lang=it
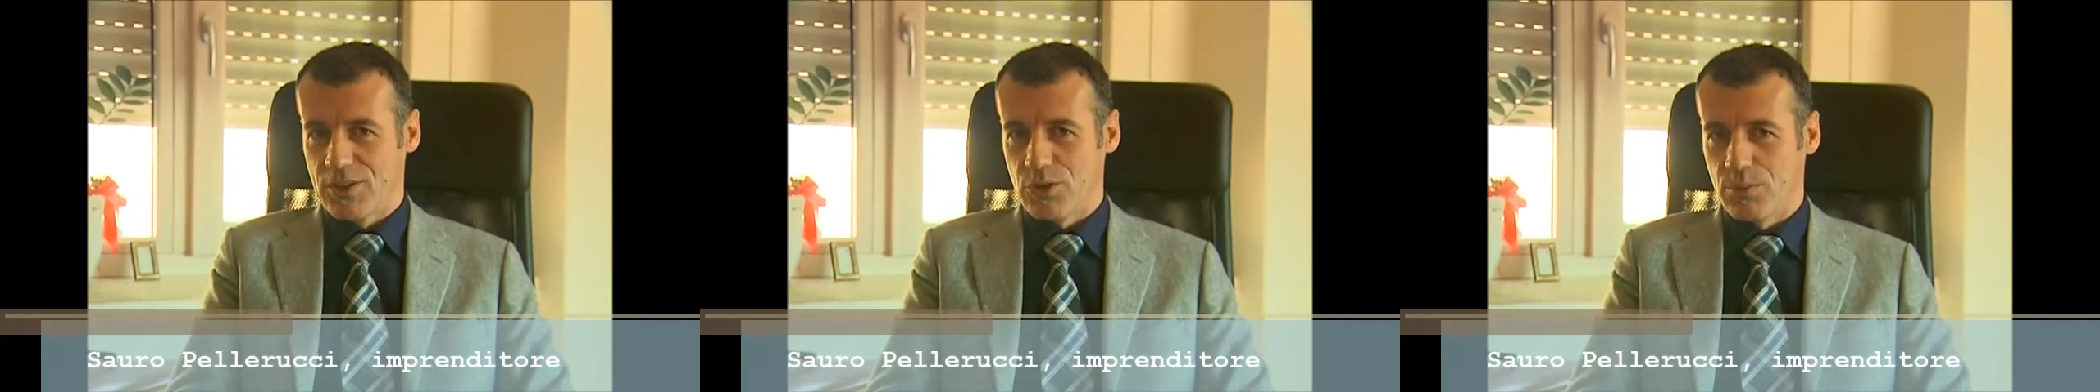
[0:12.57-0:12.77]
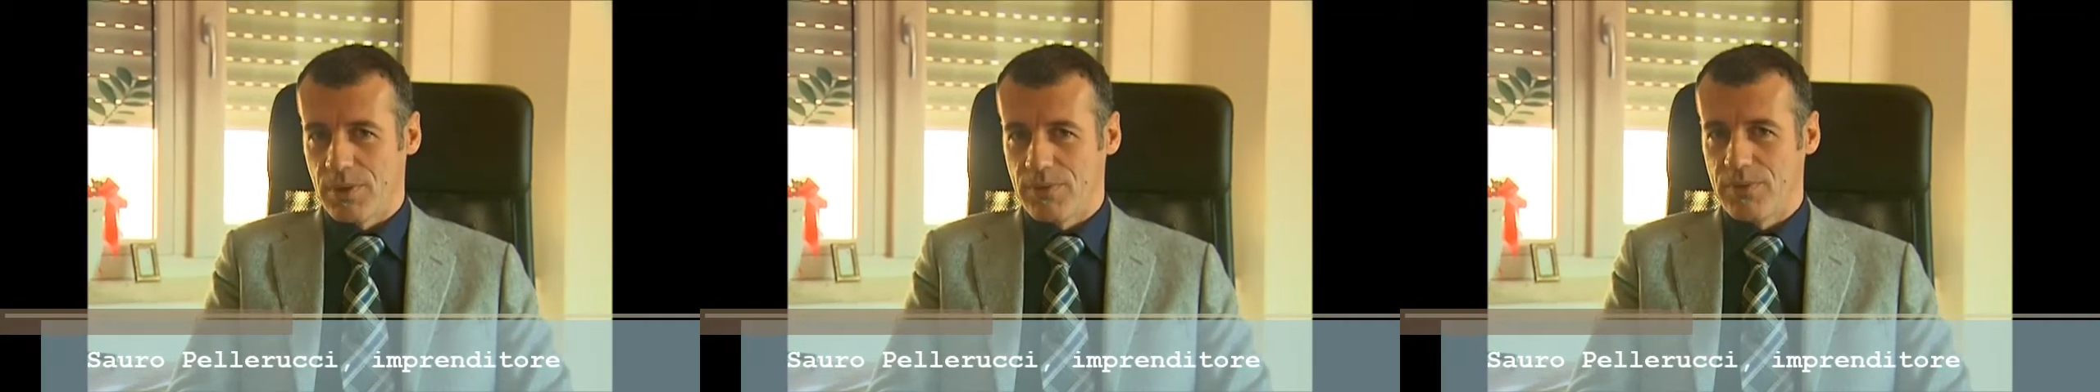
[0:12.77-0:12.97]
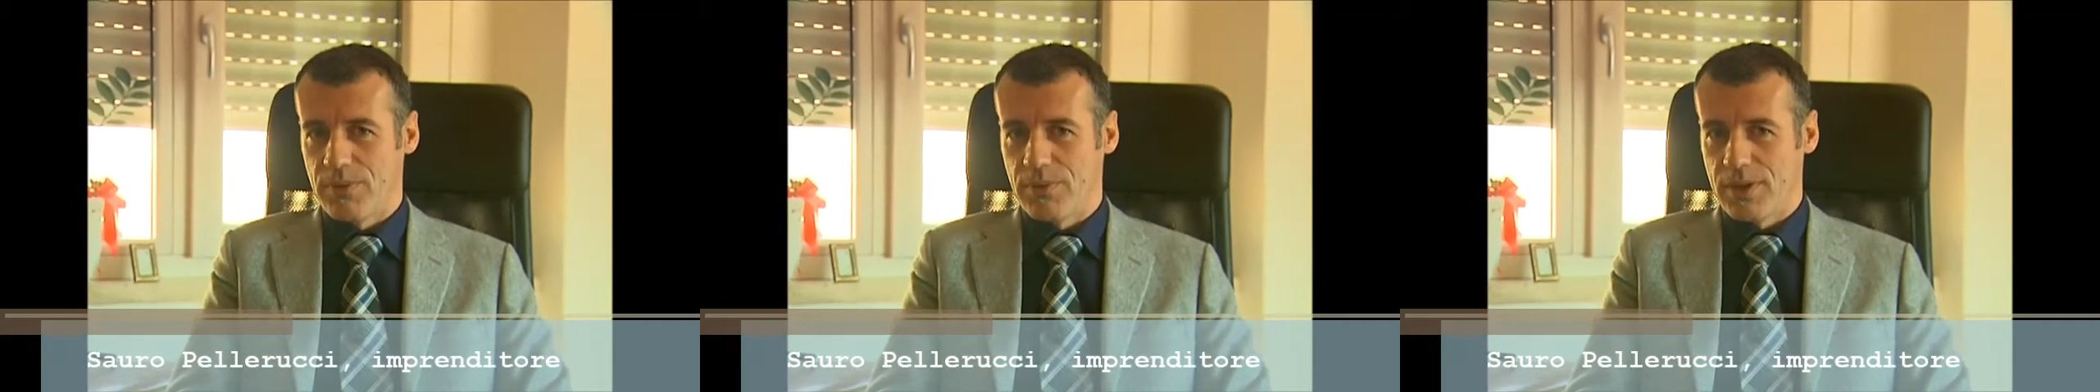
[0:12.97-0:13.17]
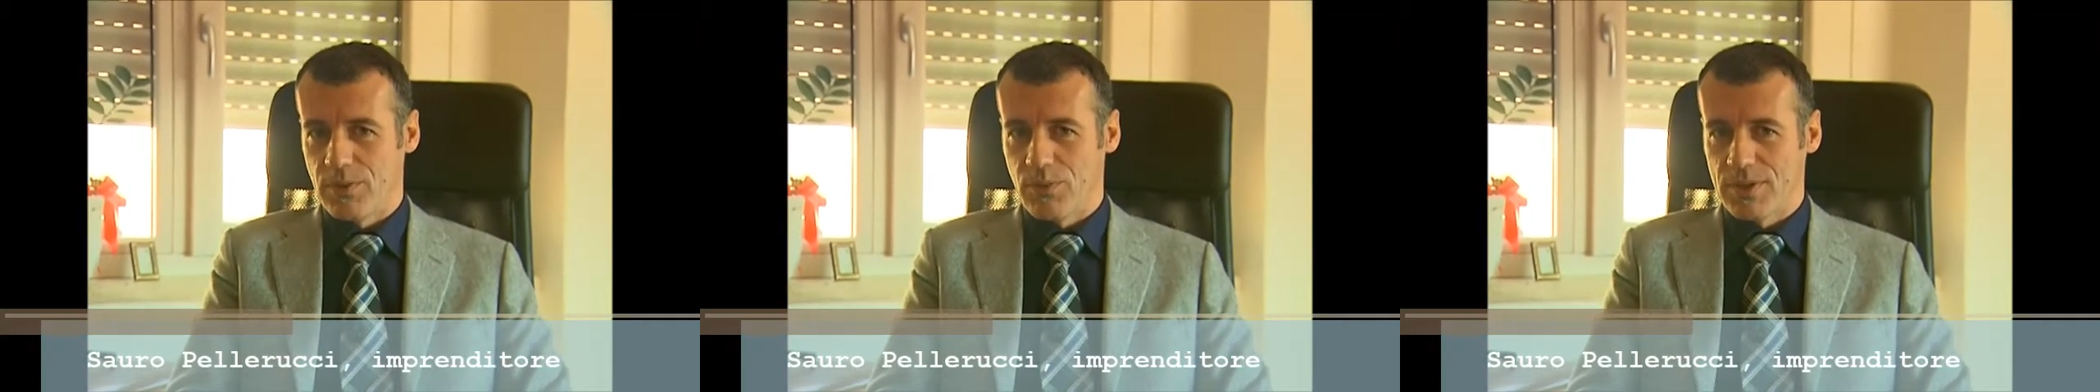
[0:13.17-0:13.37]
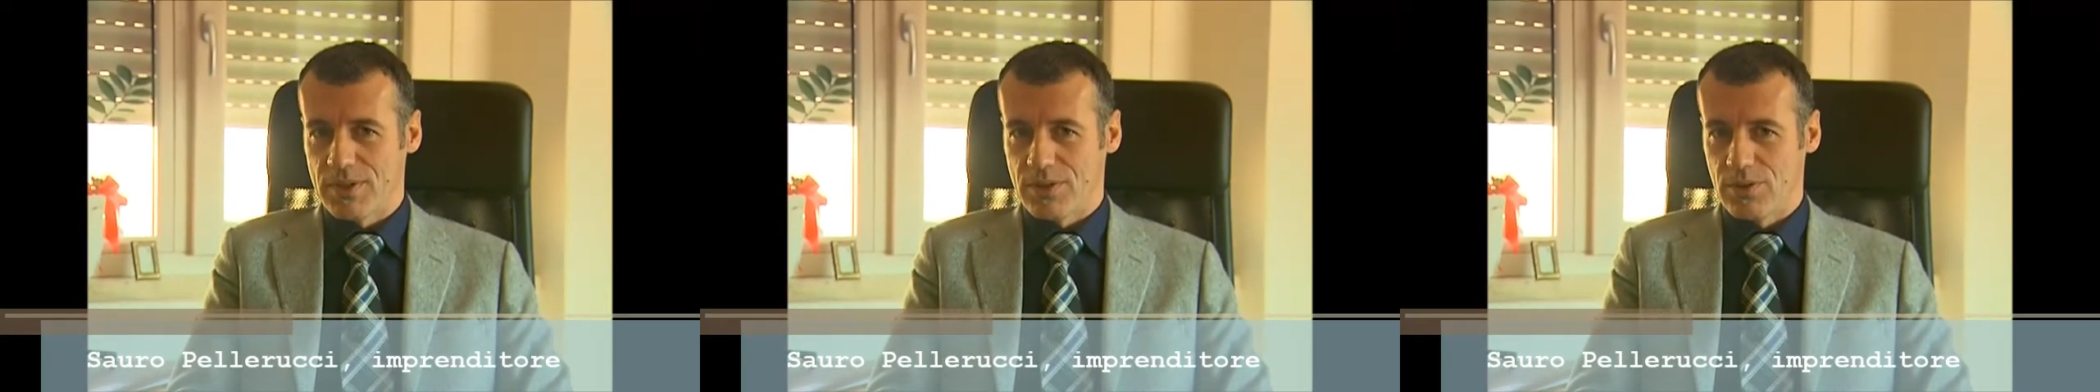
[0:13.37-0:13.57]
sopravvivere in,
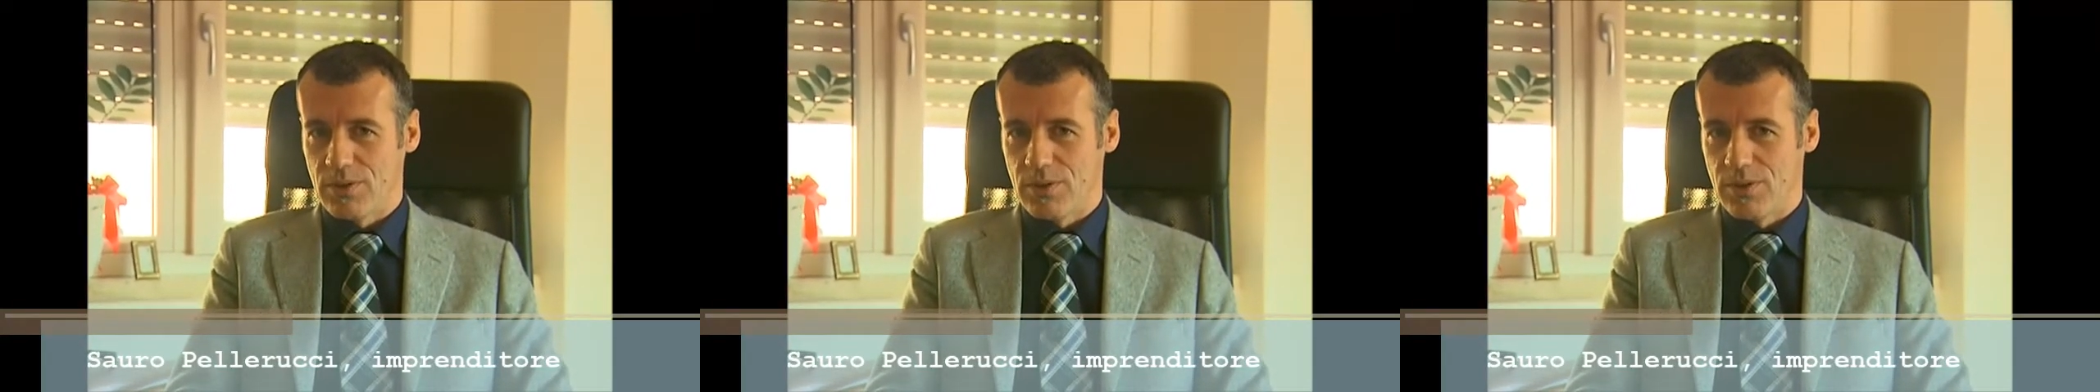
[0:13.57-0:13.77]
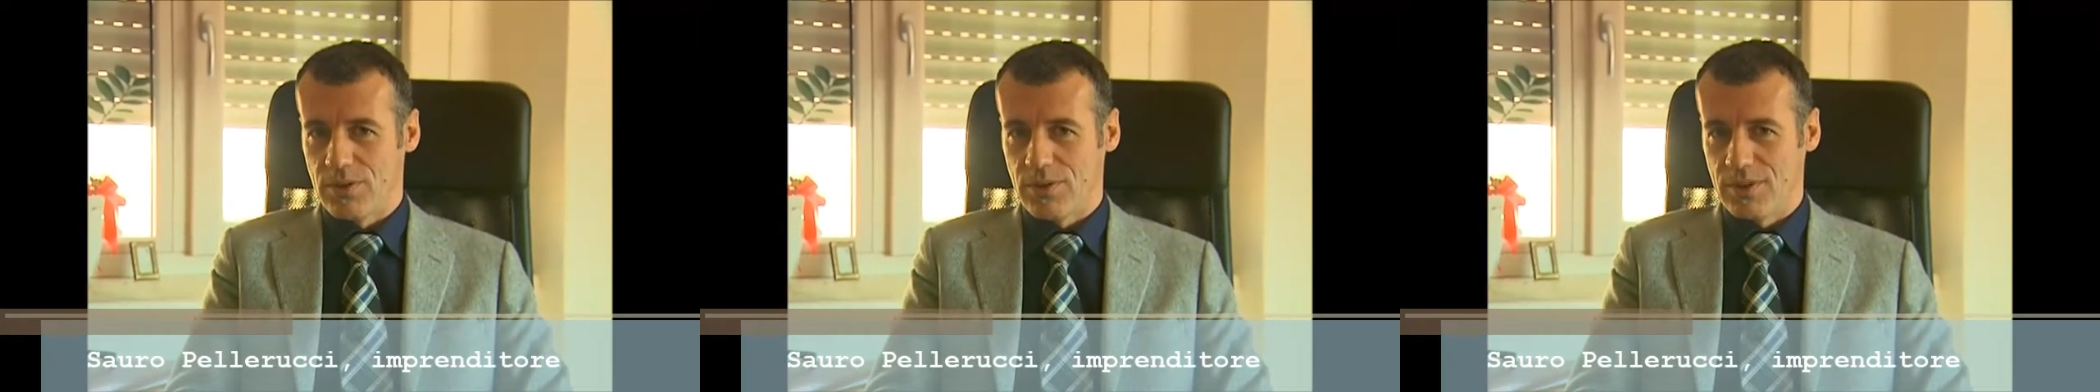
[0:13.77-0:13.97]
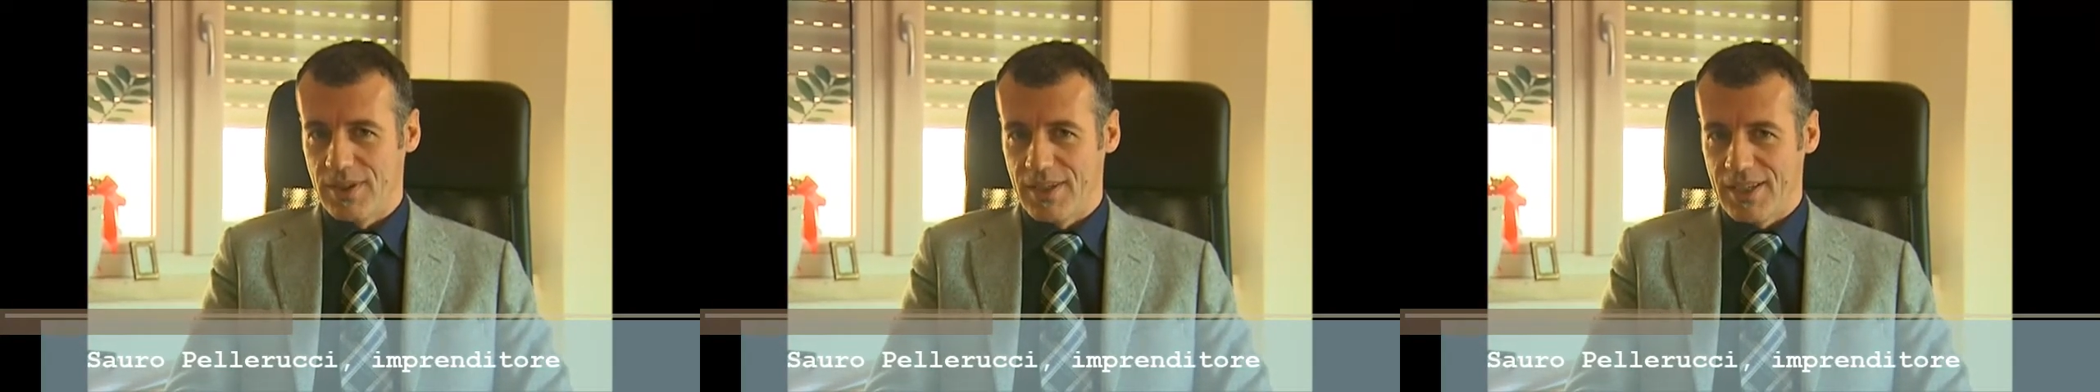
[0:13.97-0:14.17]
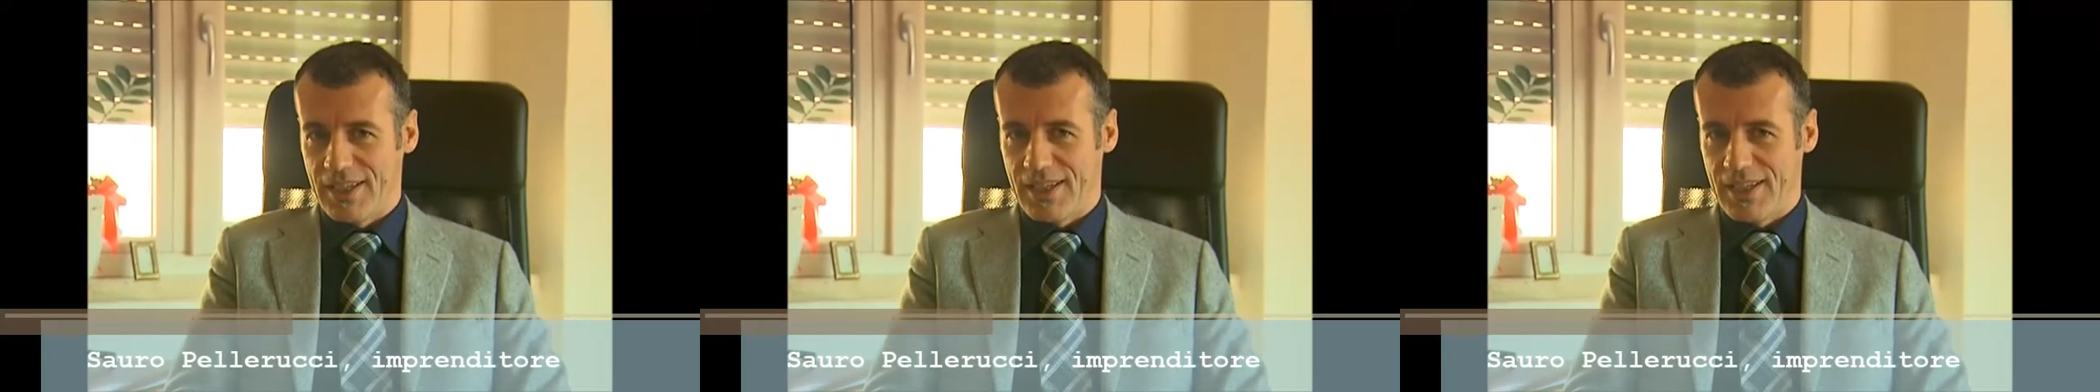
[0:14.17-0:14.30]
questo,